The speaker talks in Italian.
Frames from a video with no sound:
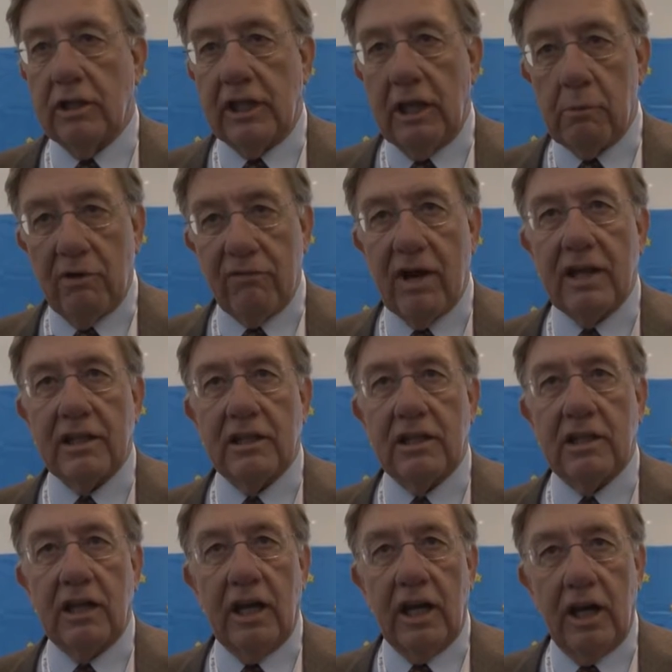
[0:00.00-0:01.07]
andiamo
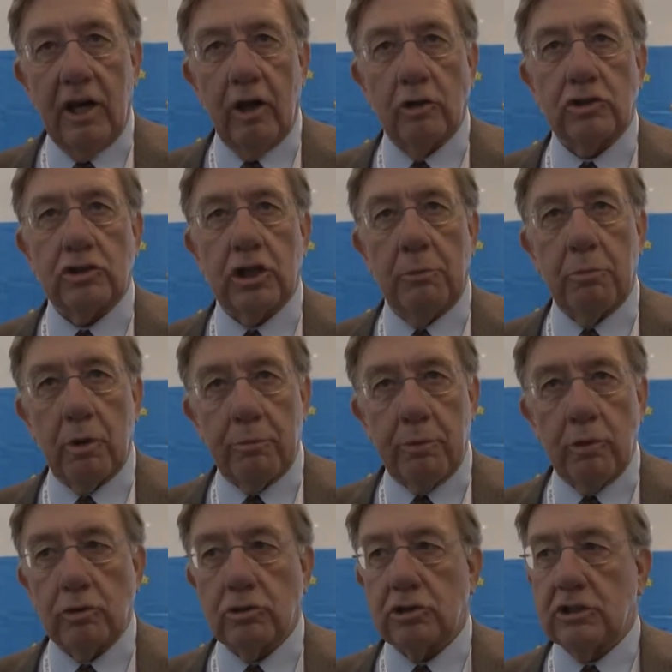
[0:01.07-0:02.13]
avanti nelle nostre
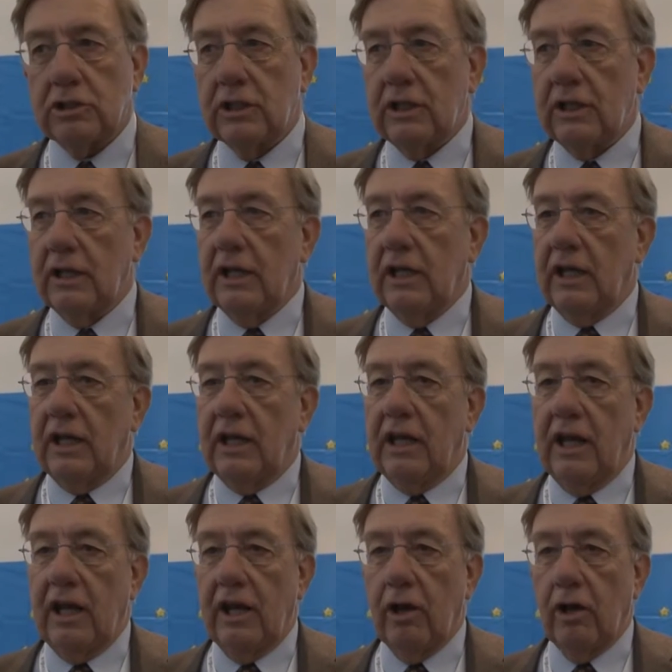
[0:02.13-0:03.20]
proposte,
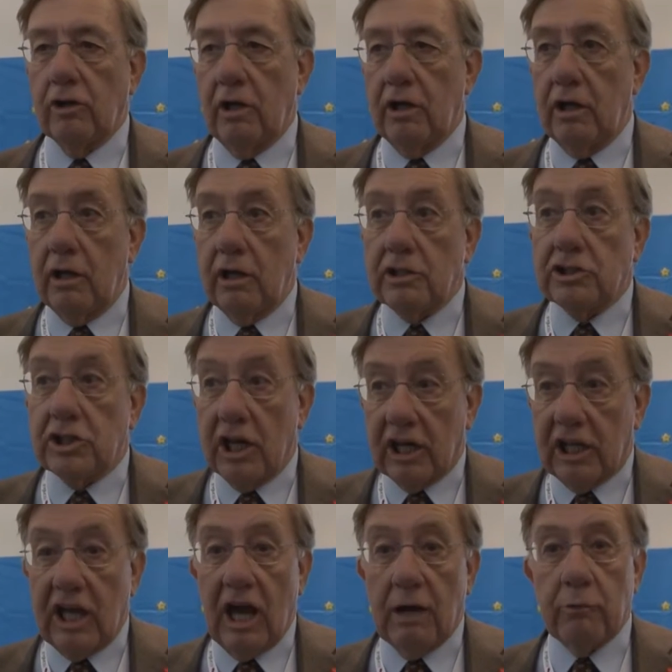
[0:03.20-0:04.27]
nelle no eh,
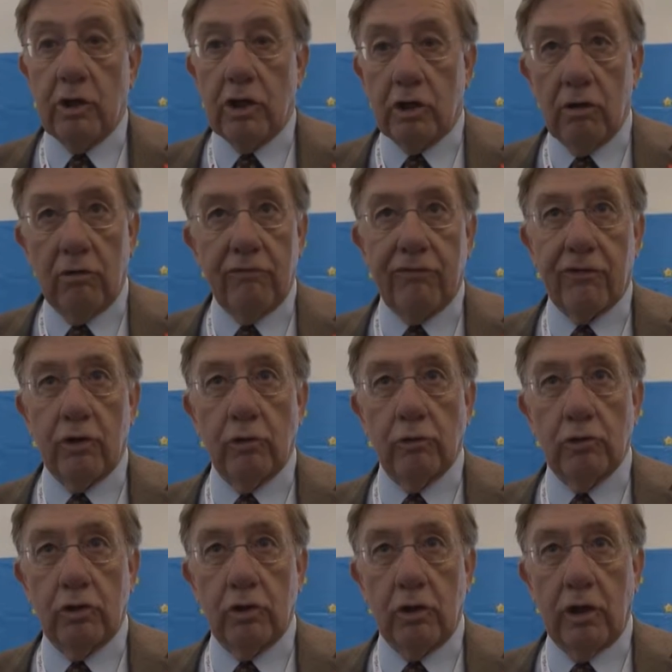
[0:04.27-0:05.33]
cerchiamo il
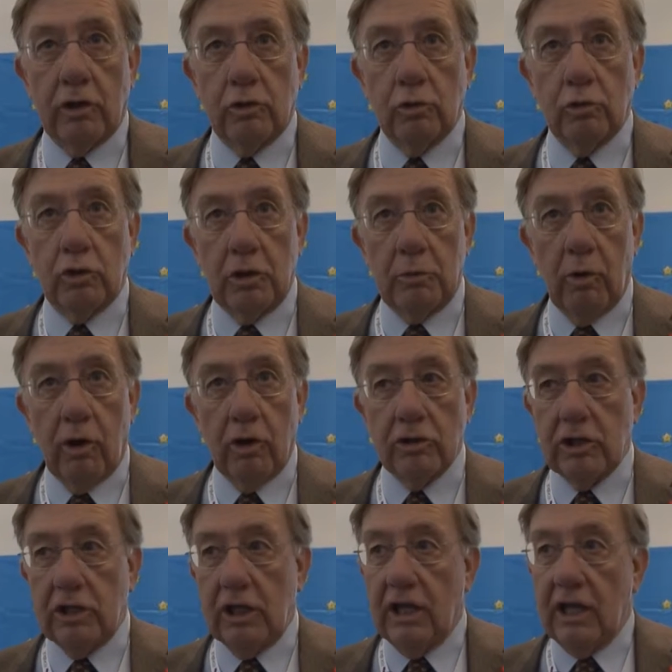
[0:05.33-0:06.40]
confronto a tutti i
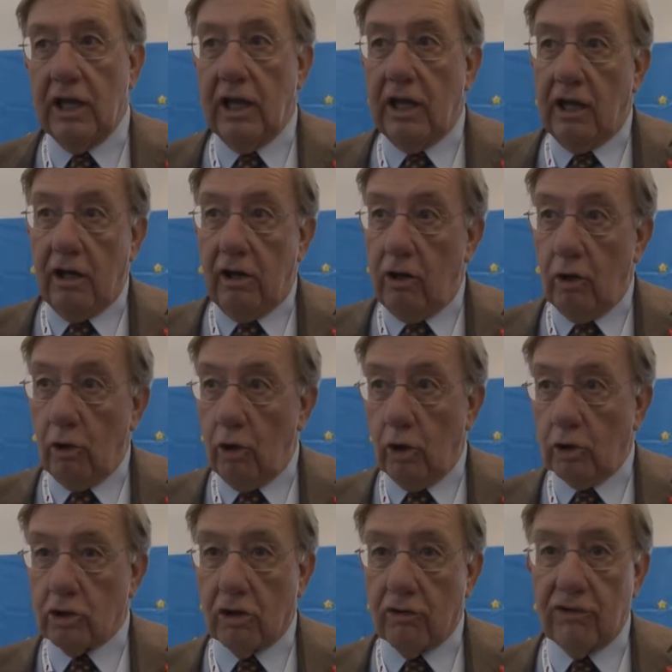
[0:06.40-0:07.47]
modi, non
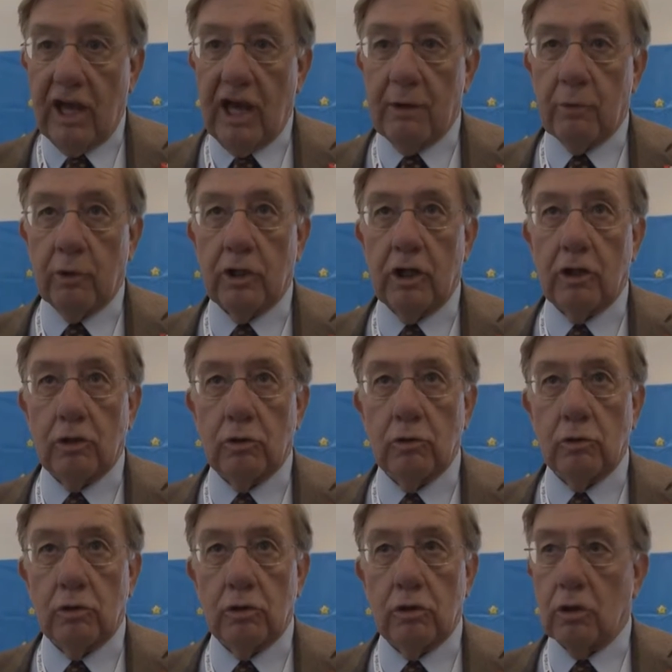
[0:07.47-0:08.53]
lo troviamo del
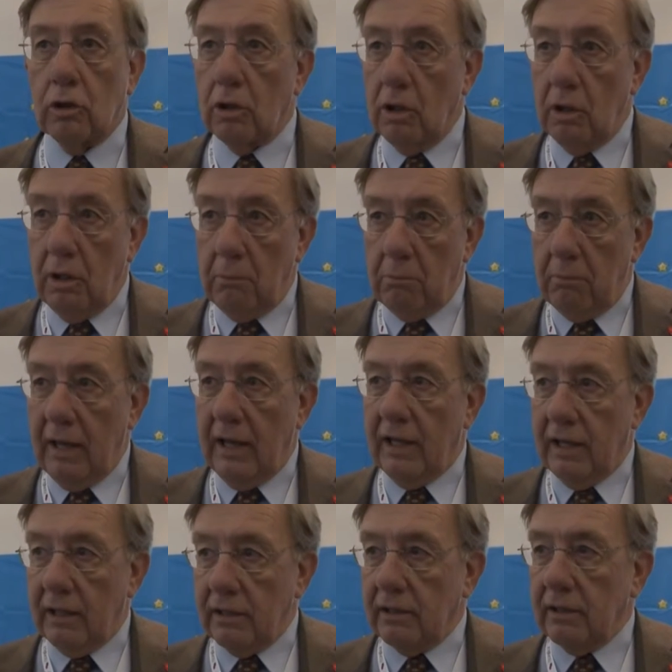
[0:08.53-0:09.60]
tutto,
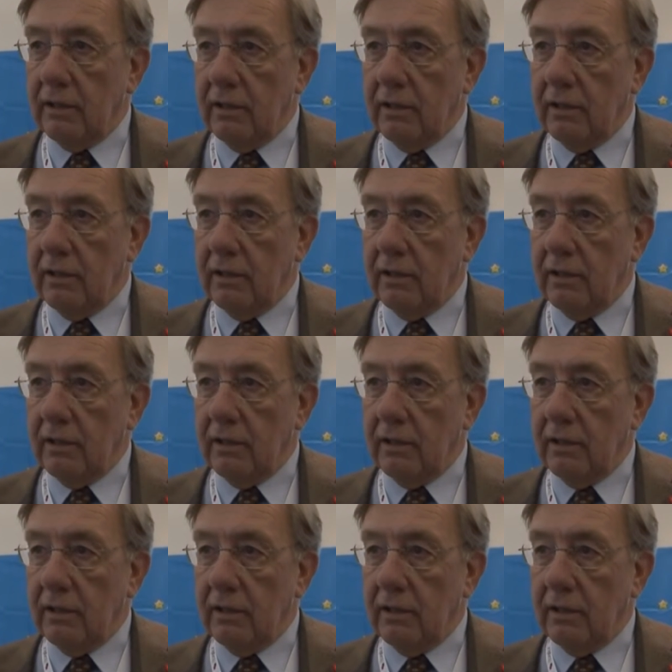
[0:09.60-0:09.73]
ma